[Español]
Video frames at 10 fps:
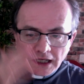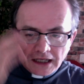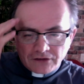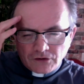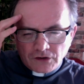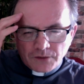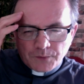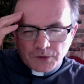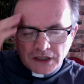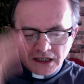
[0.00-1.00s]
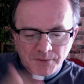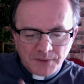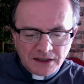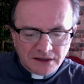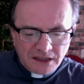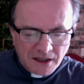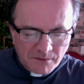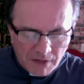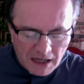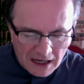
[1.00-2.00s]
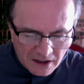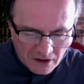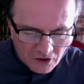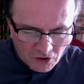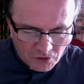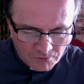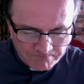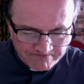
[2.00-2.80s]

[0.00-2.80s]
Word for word: Eso de poner la mente en blanco